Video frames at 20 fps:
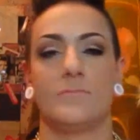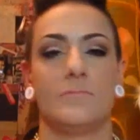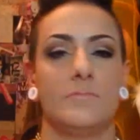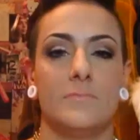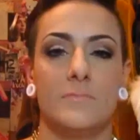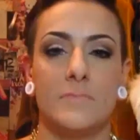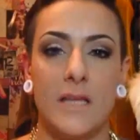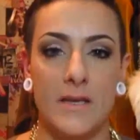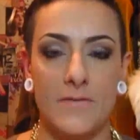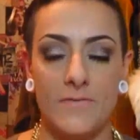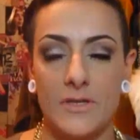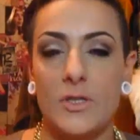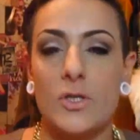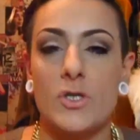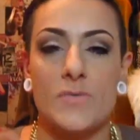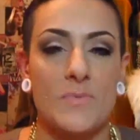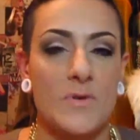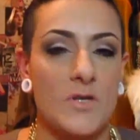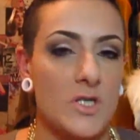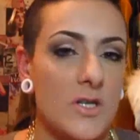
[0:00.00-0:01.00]
dei video
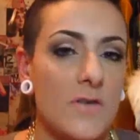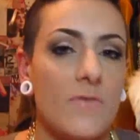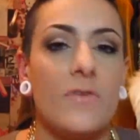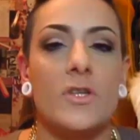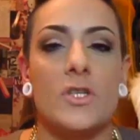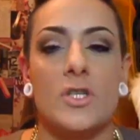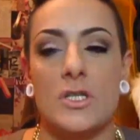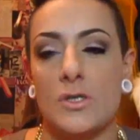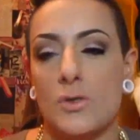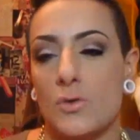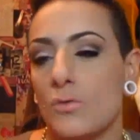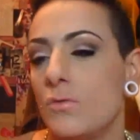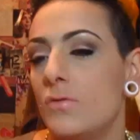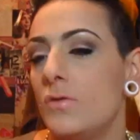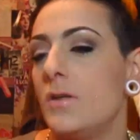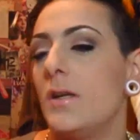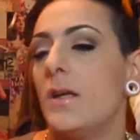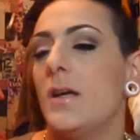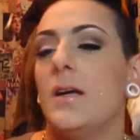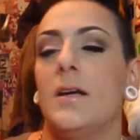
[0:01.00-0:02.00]
specifici
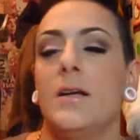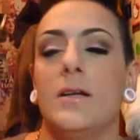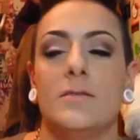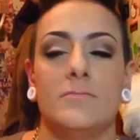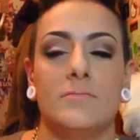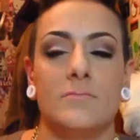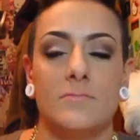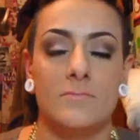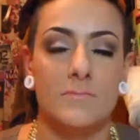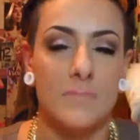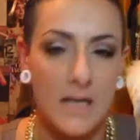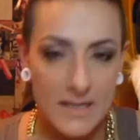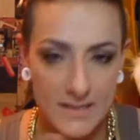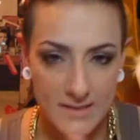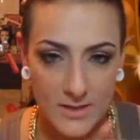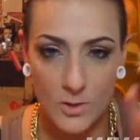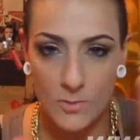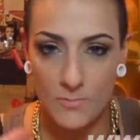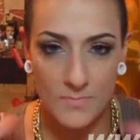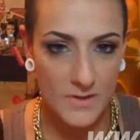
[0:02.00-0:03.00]
sul ehm,
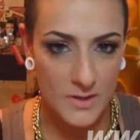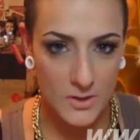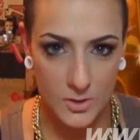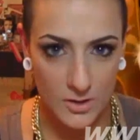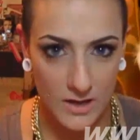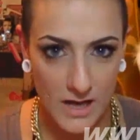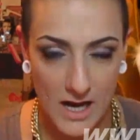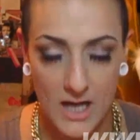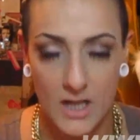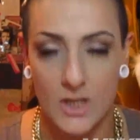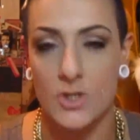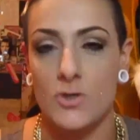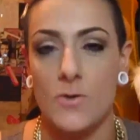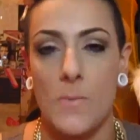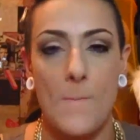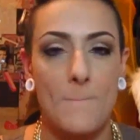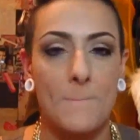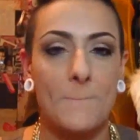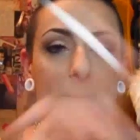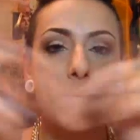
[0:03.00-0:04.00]
essere un
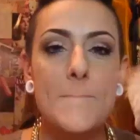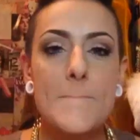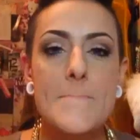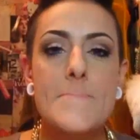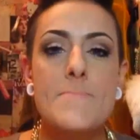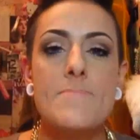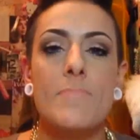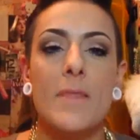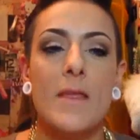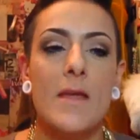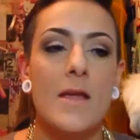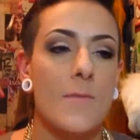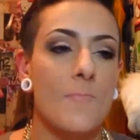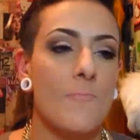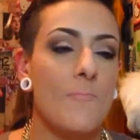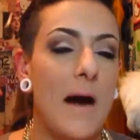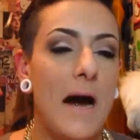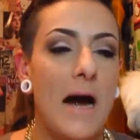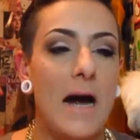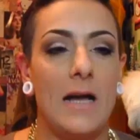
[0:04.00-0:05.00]
personaggio,
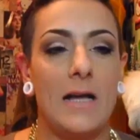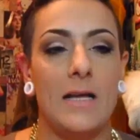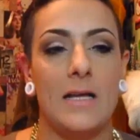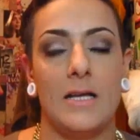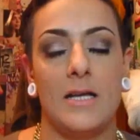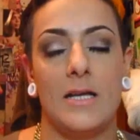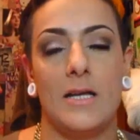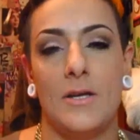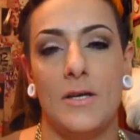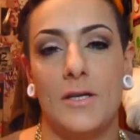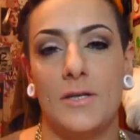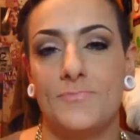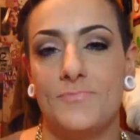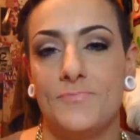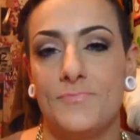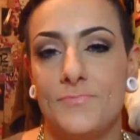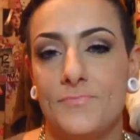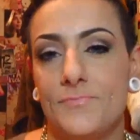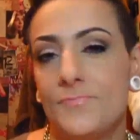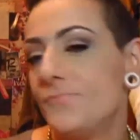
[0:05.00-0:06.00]
ma
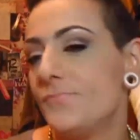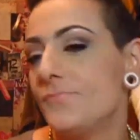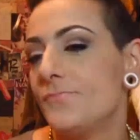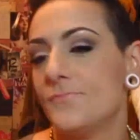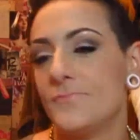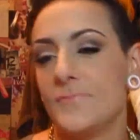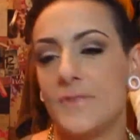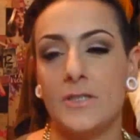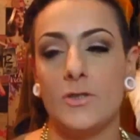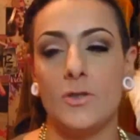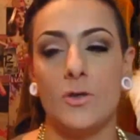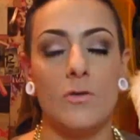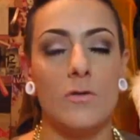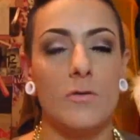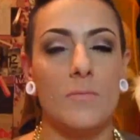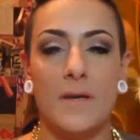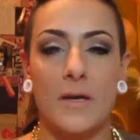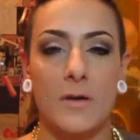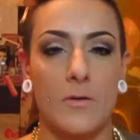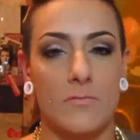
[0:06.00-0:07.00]
ehm, video
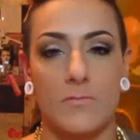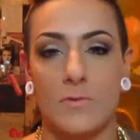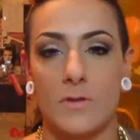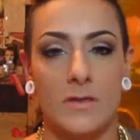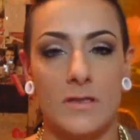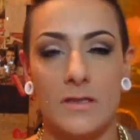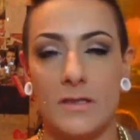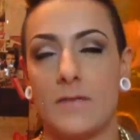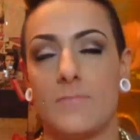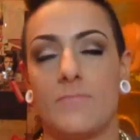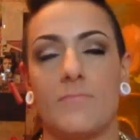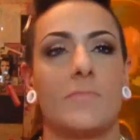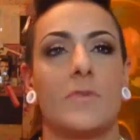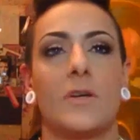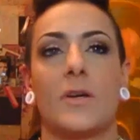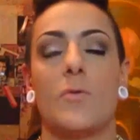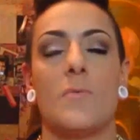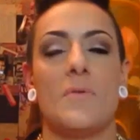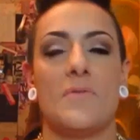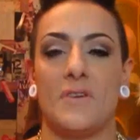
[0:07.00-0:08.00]
come,
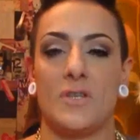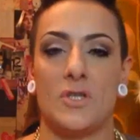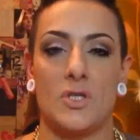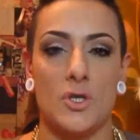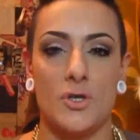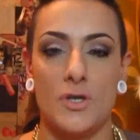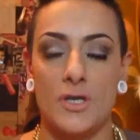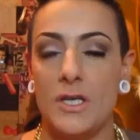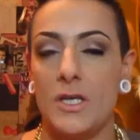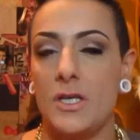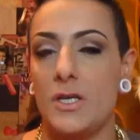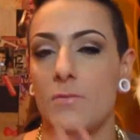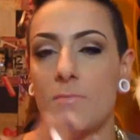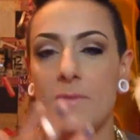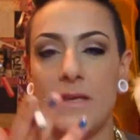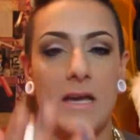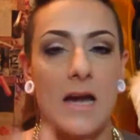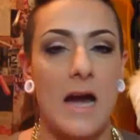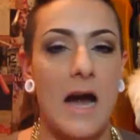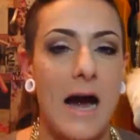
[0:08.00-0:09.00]
come, faccio io,
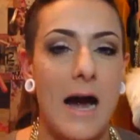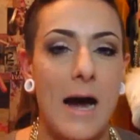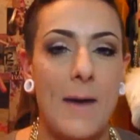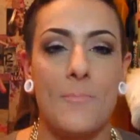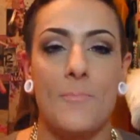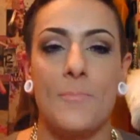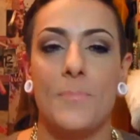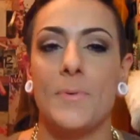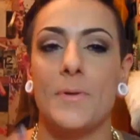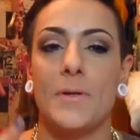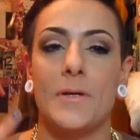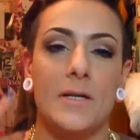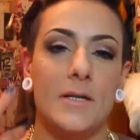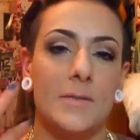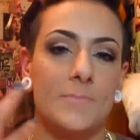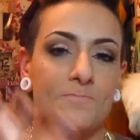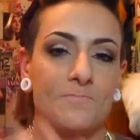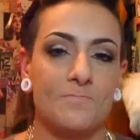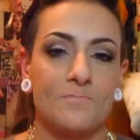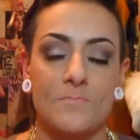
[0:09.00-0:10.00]
make up...
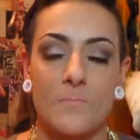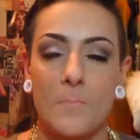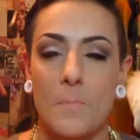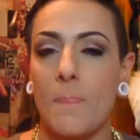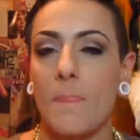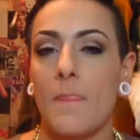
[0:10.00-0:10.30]
Ehm,